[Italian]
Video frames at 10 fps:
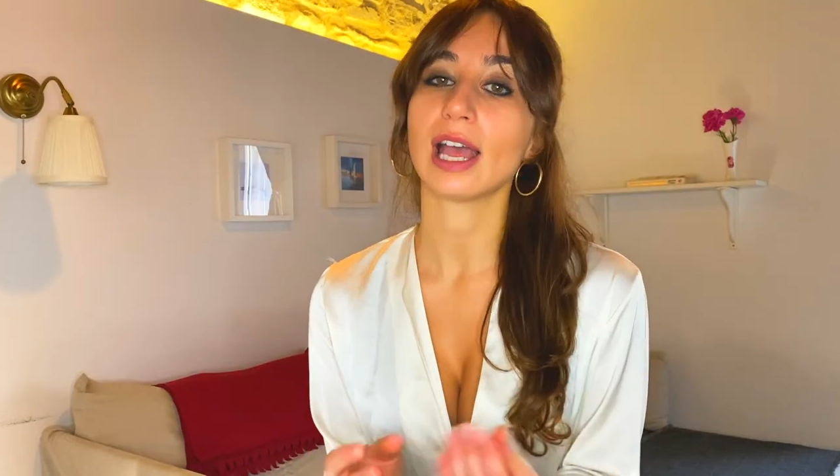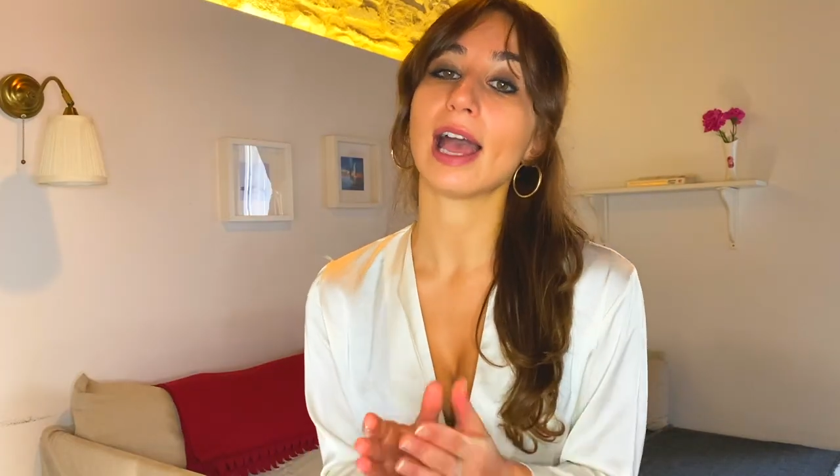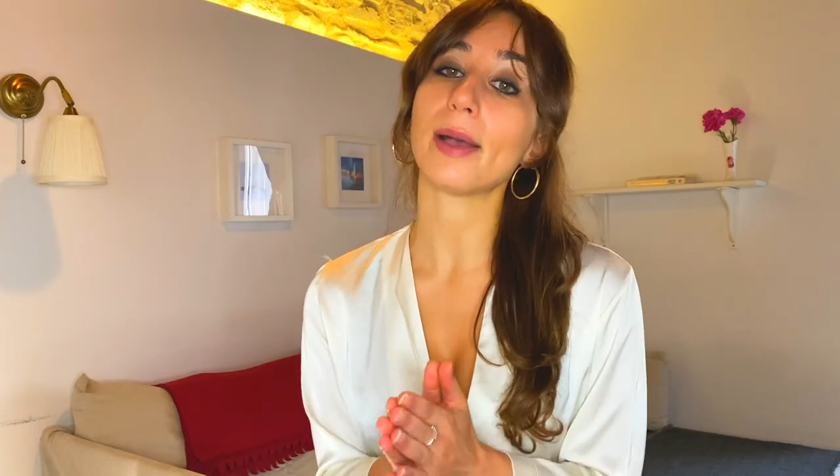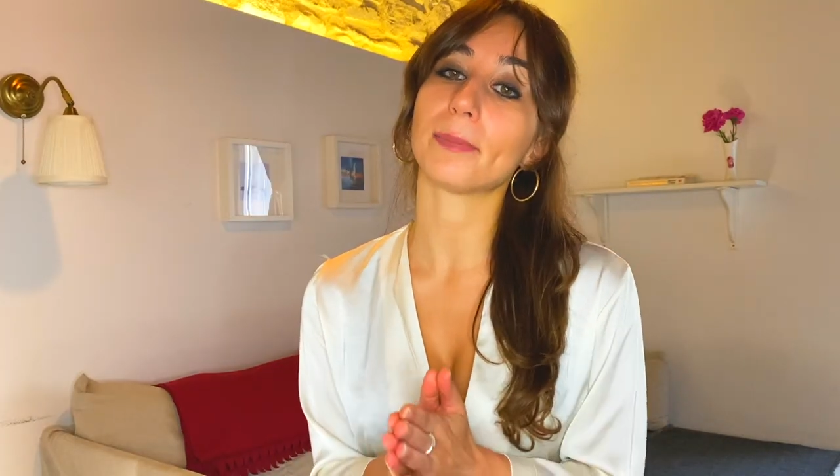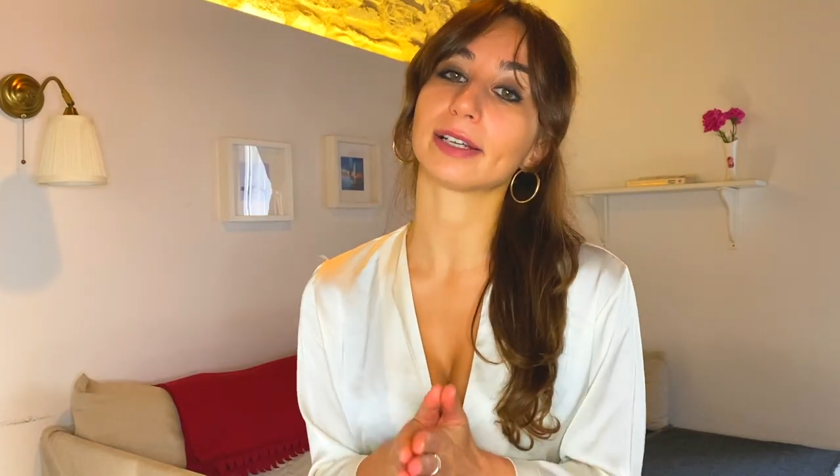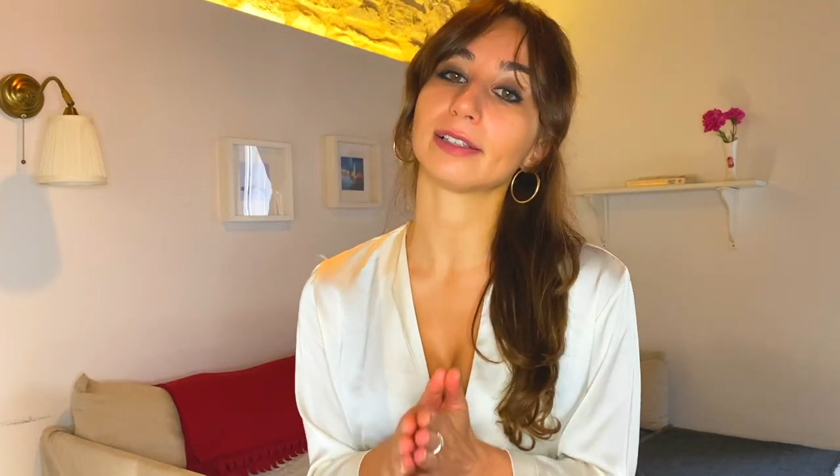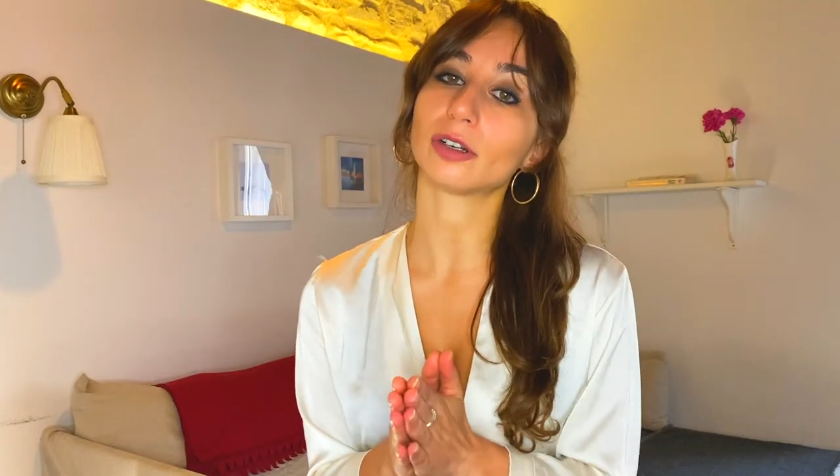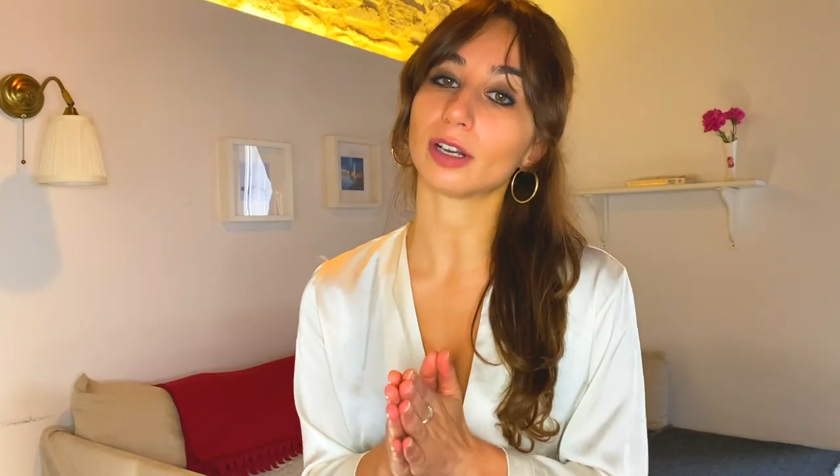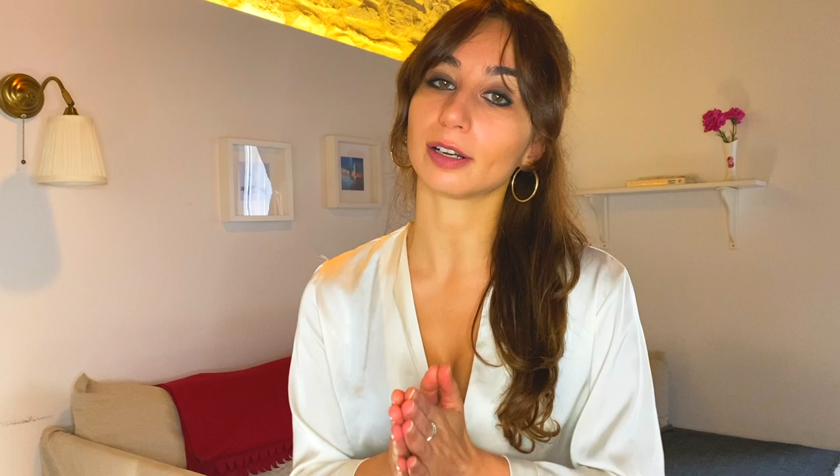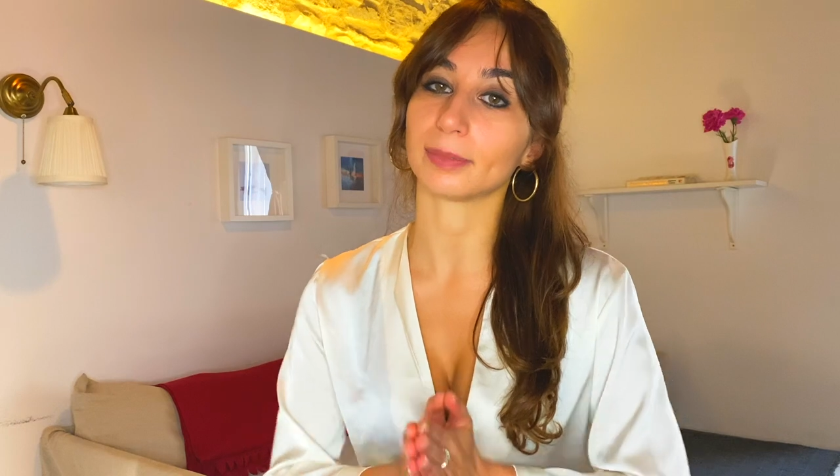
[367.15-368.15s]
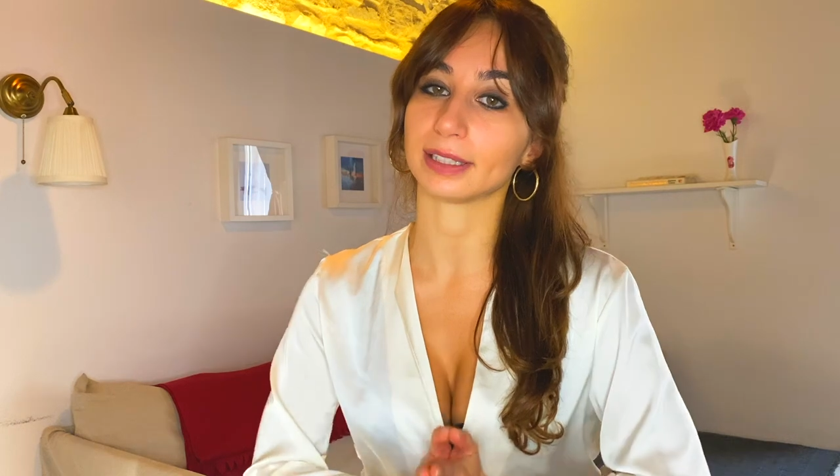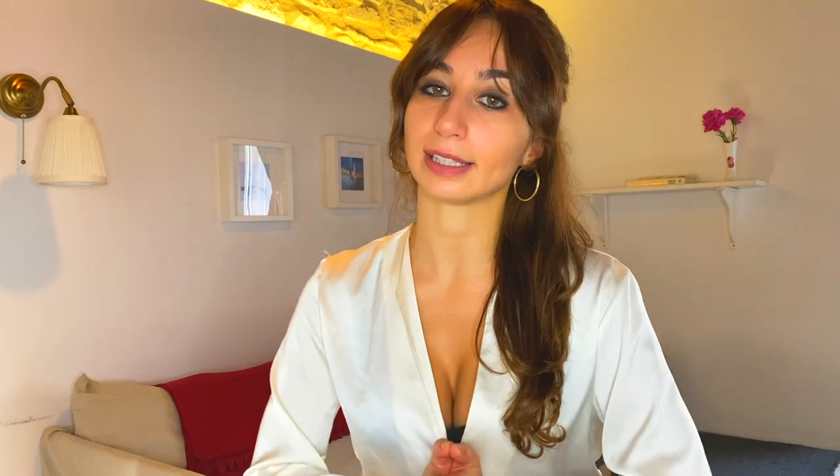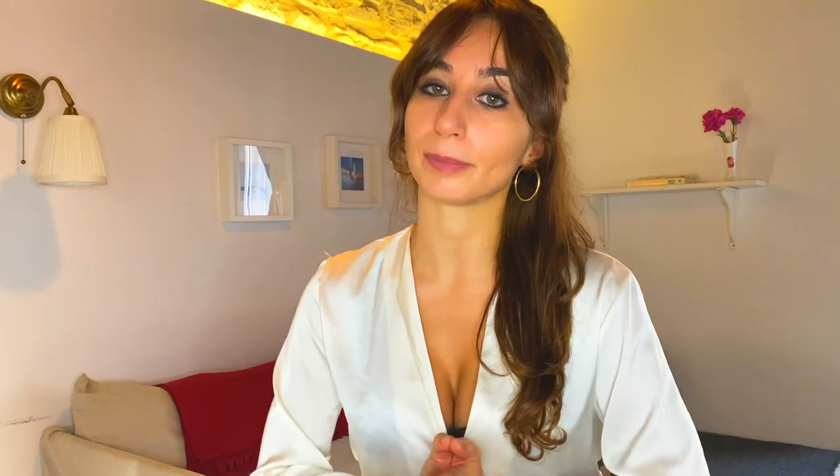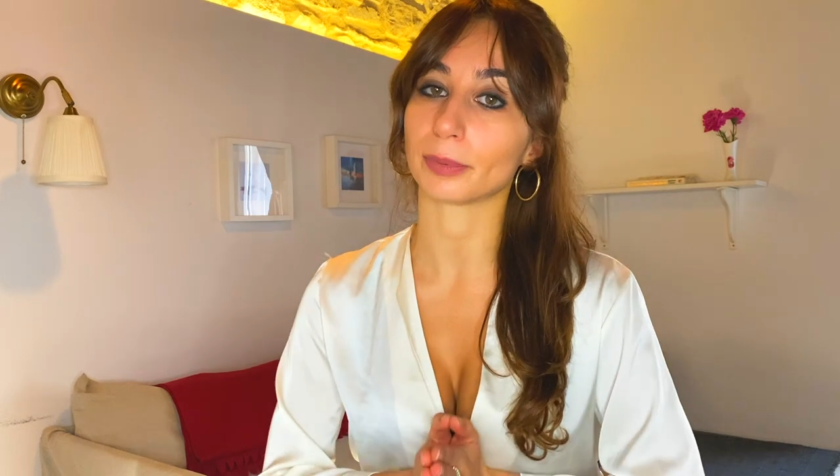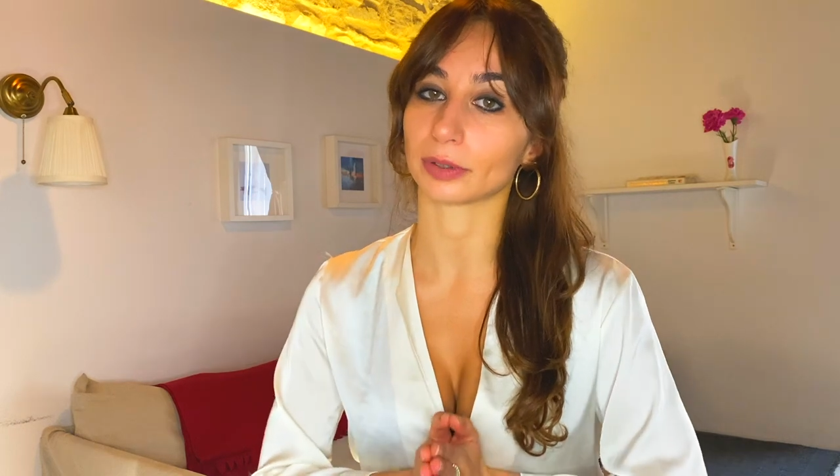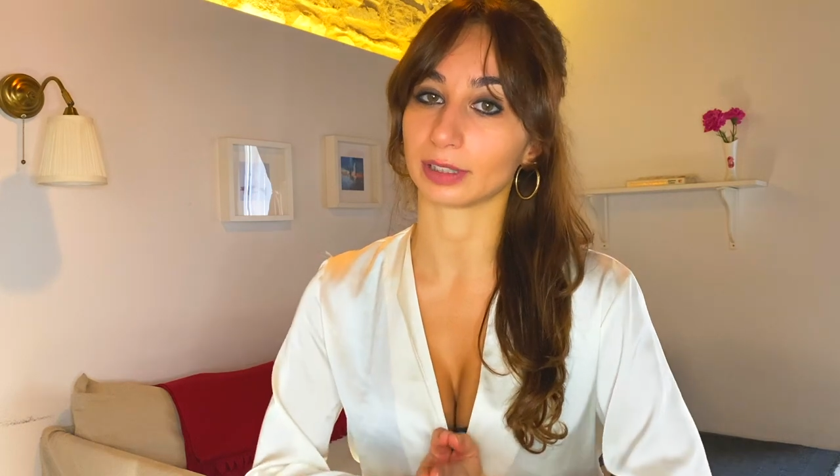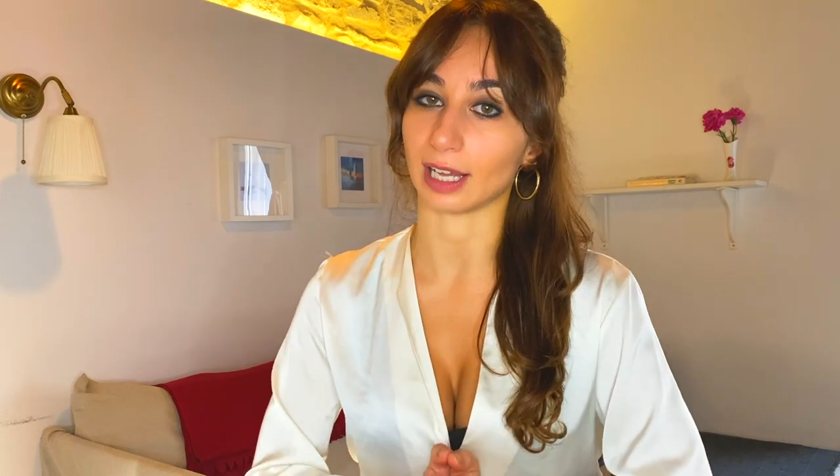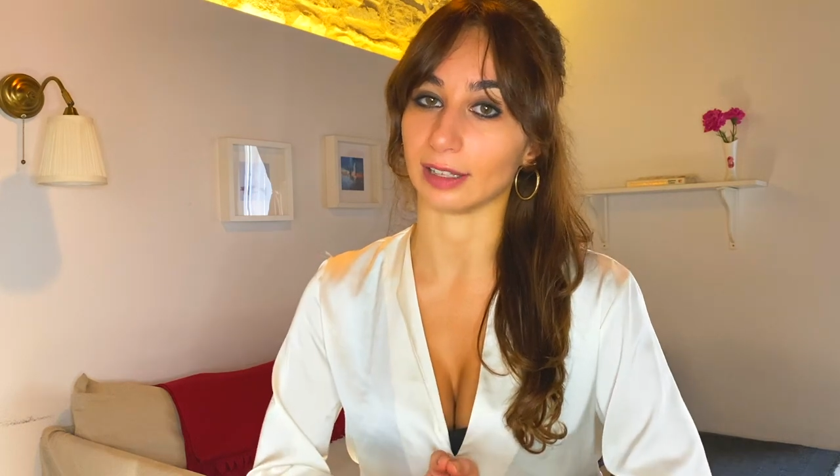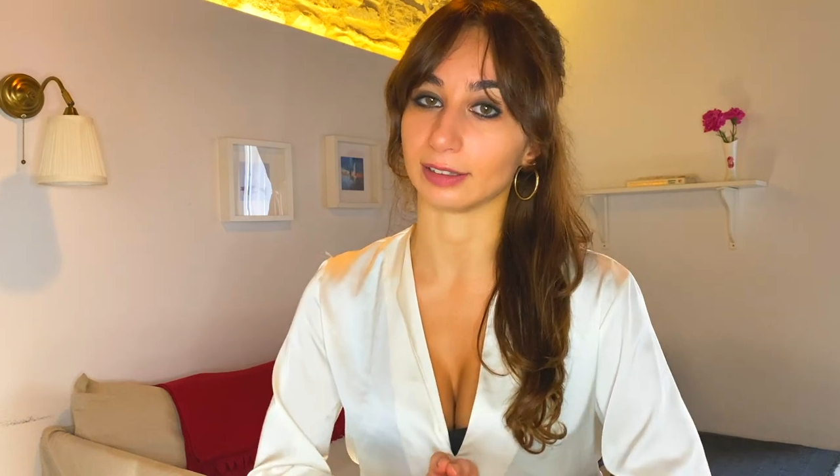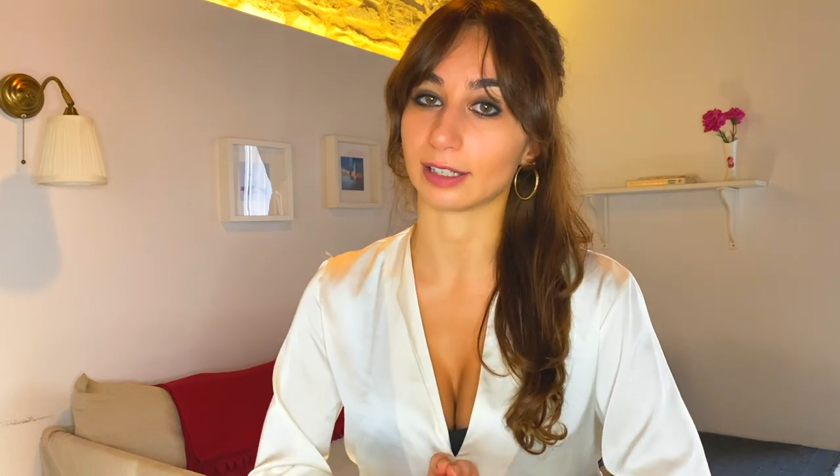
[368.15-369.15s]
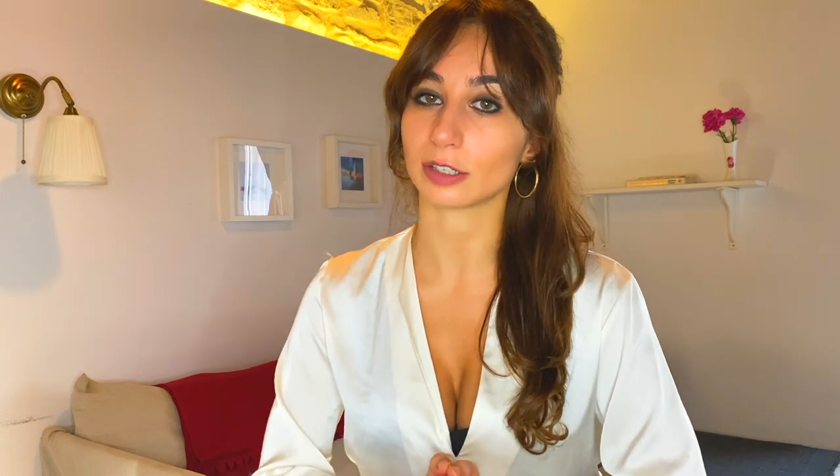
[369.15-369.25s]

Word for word: è particolarmente importante,